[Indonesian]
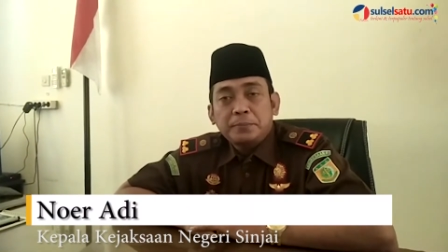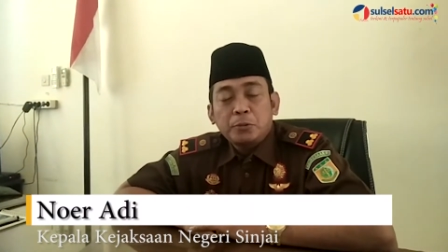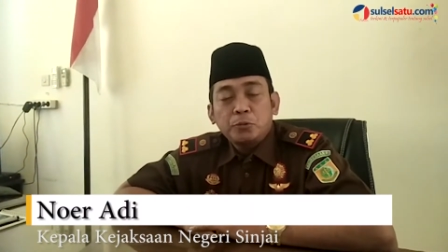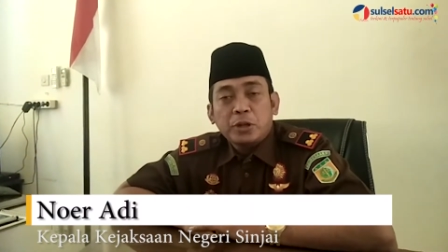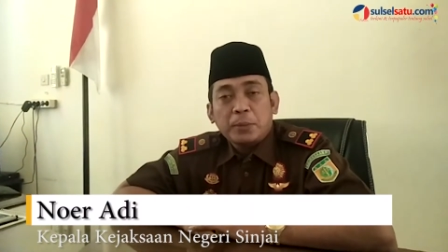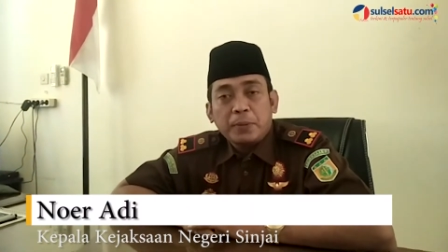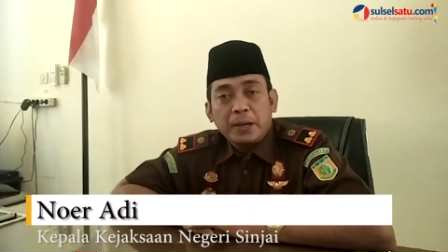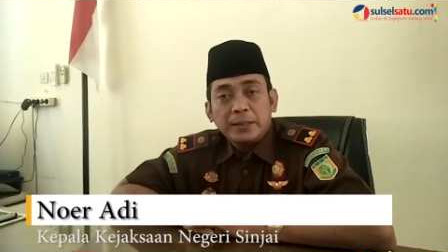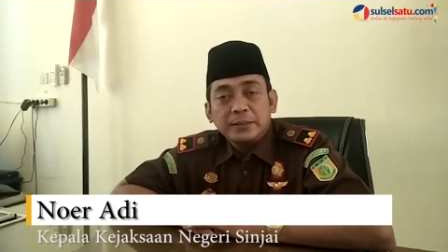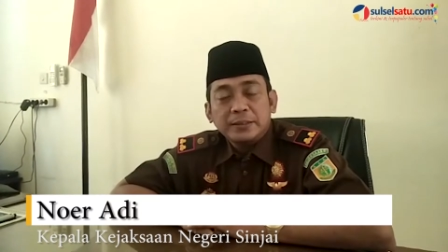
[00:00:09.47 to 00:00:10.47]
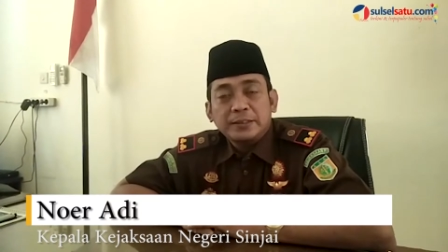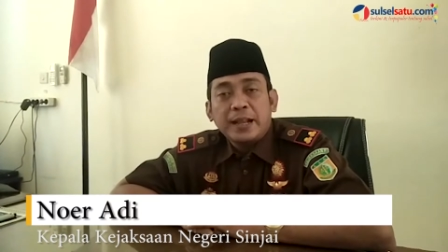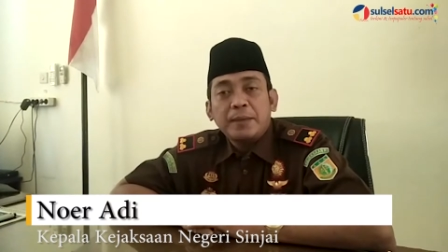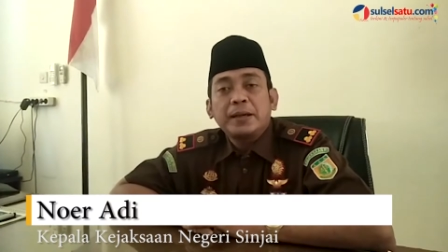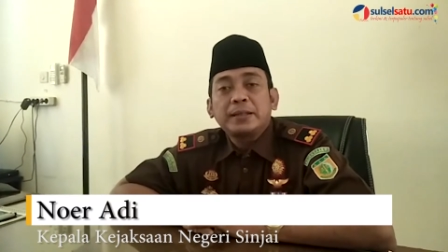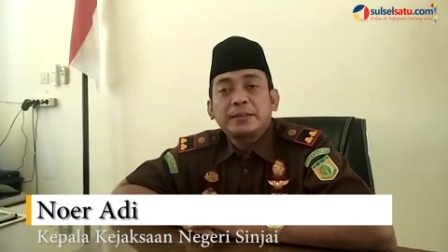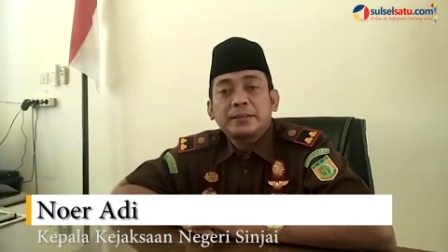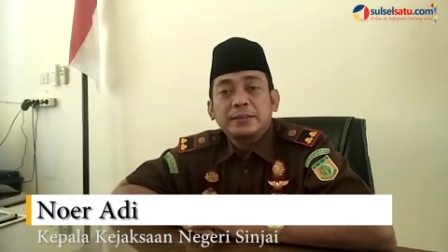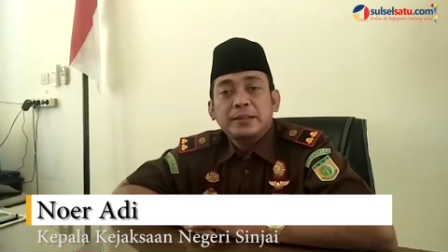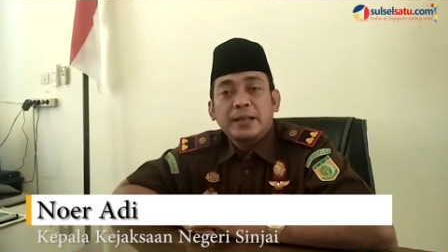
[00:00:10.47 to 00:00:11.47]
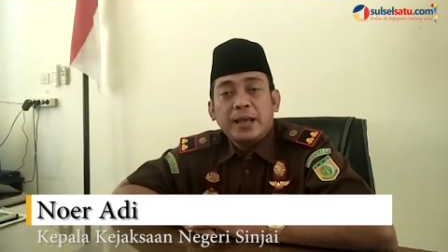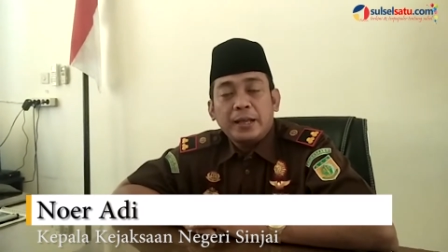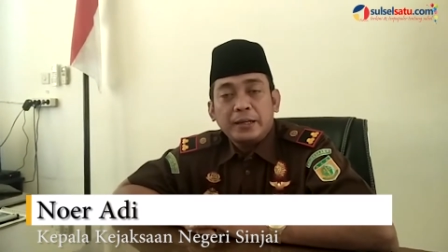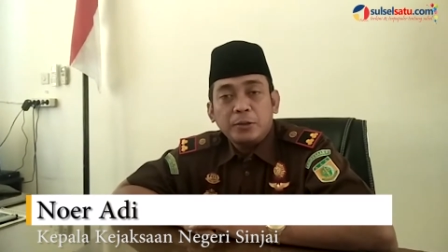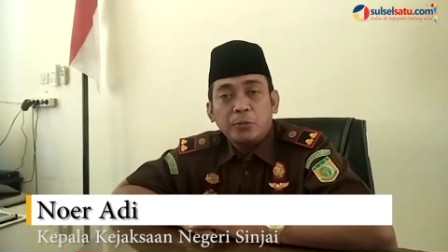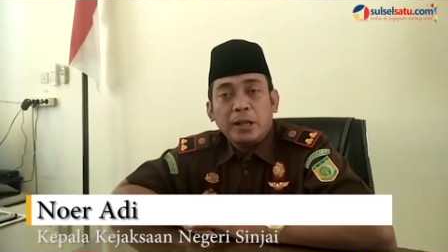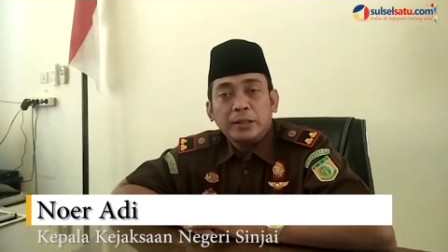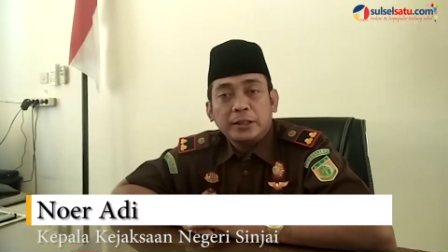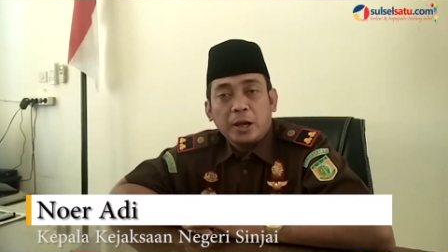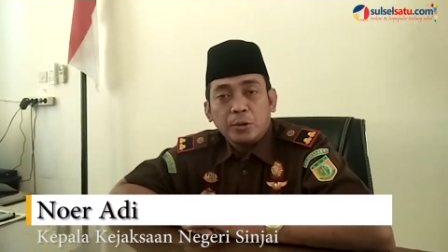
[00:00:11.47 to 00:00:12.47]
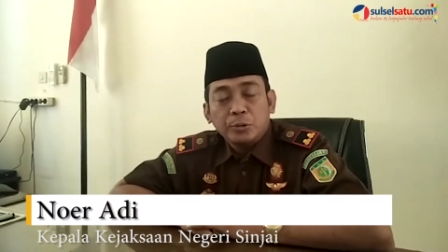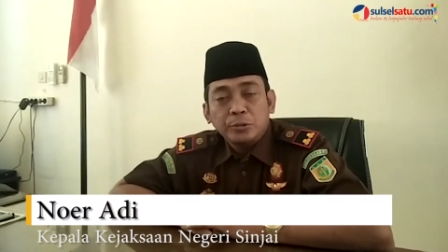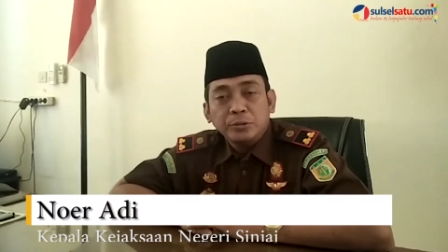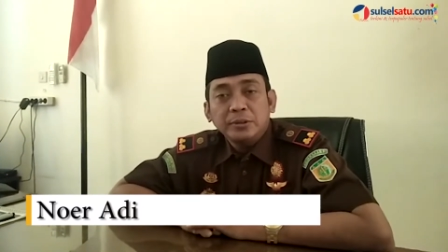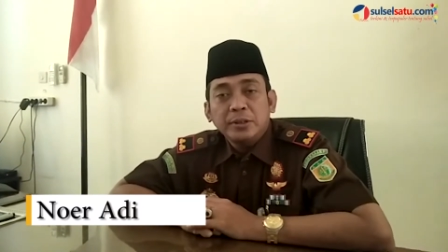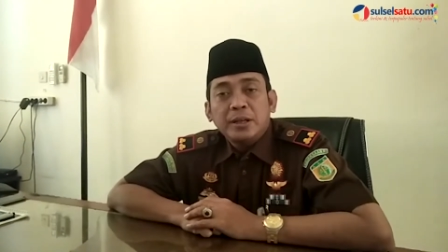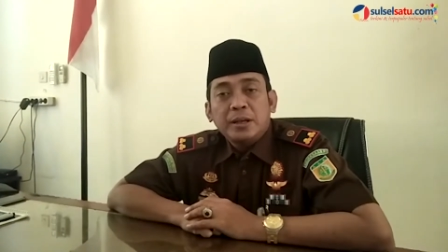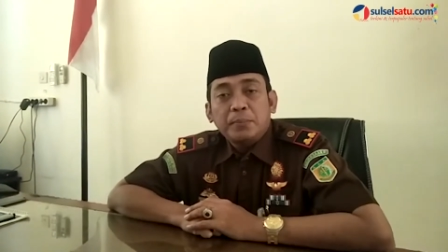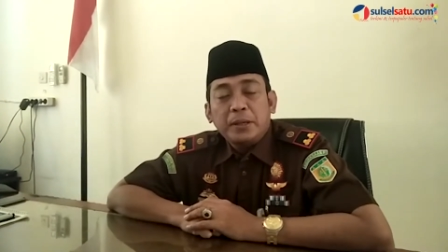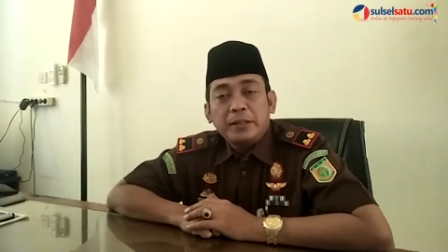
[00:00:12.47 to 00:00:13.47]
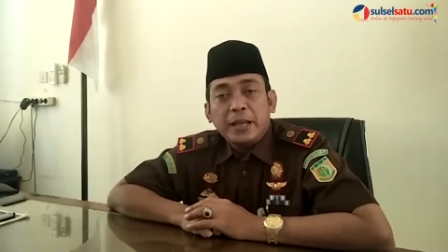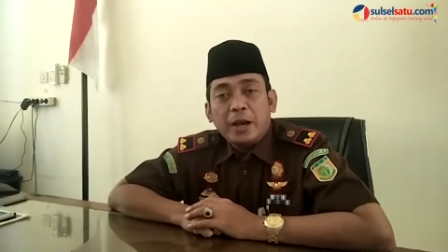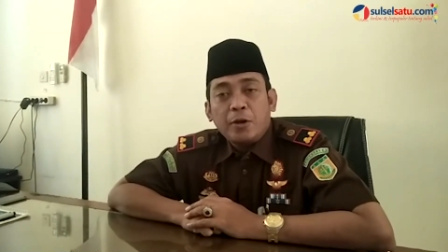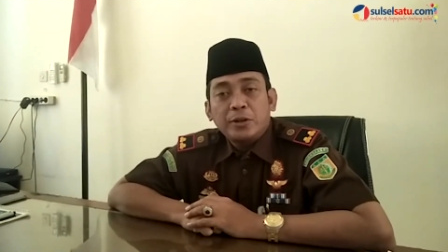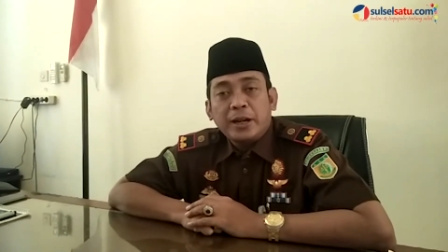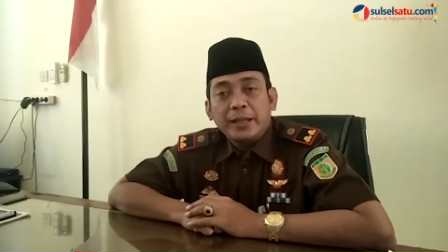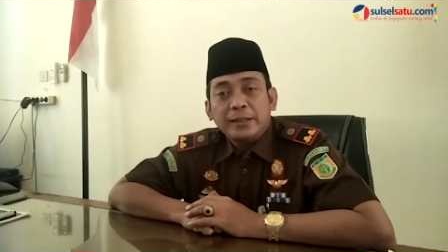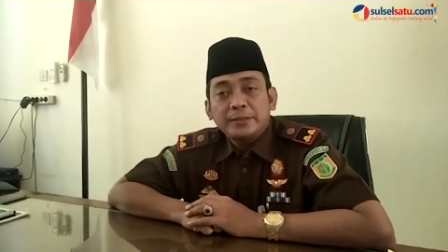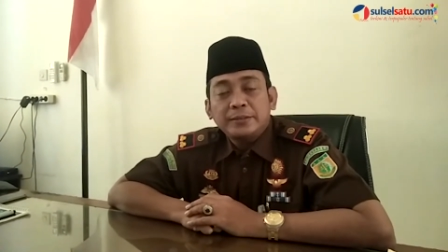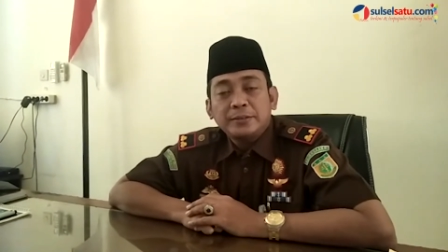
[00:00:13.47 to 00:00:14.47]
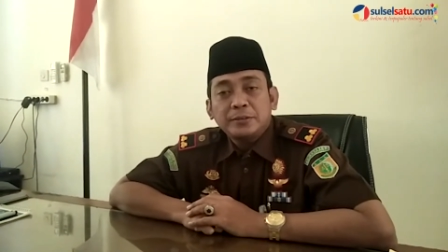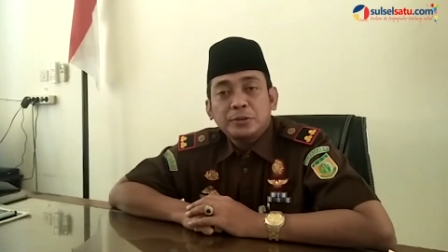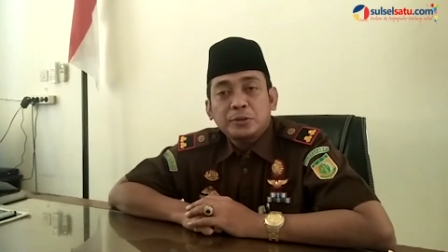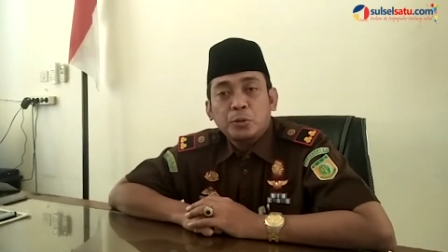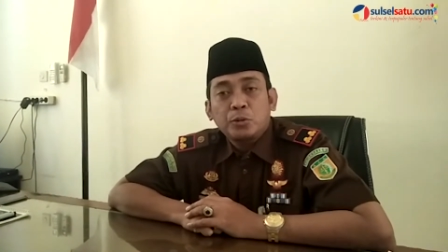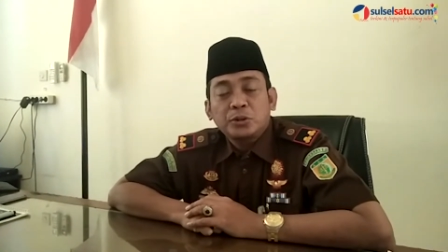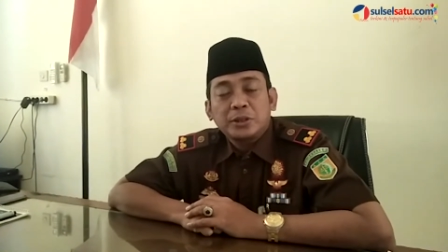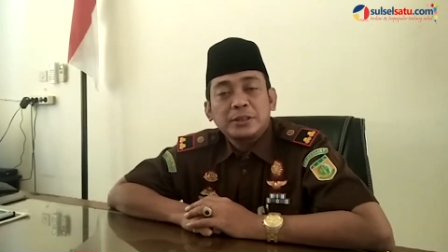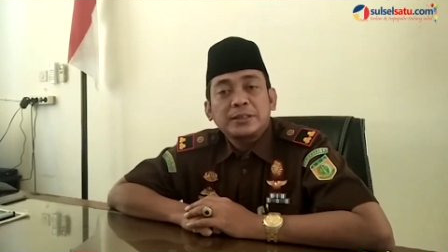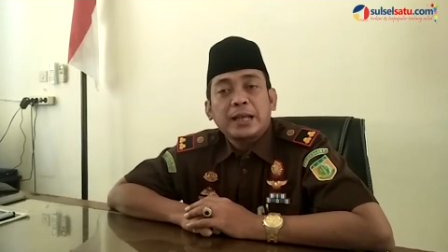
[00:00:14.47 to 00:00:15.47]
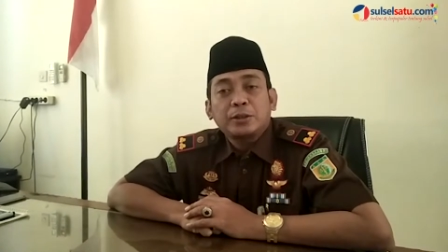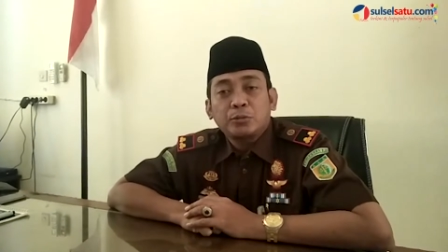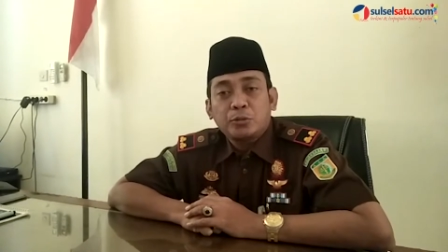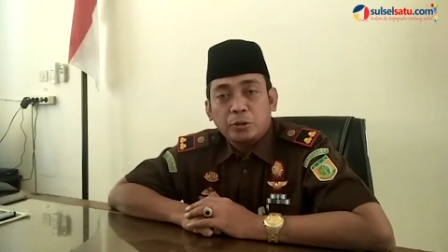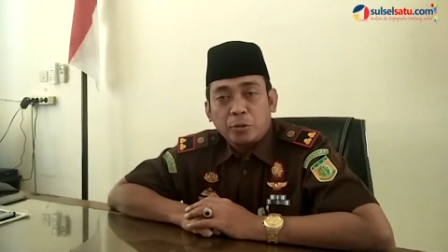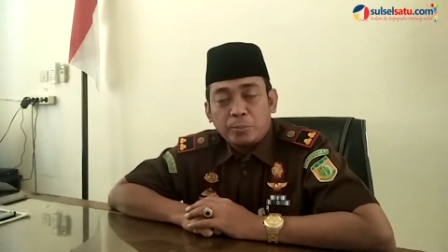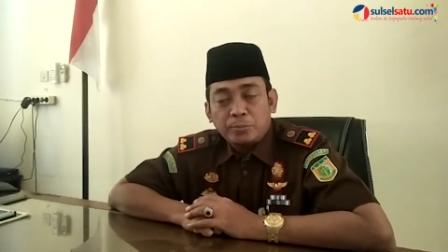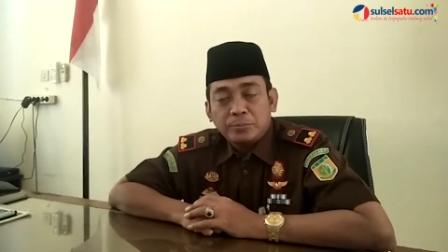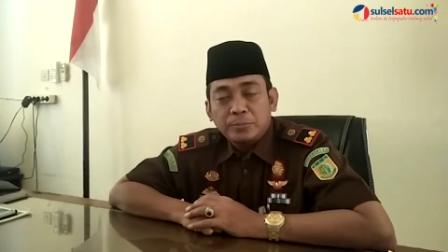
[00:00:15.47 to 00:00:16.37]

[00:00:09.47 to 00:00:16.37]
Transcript: mengucapkan selamat Hari Ulang Tahun media online sulsel1.com.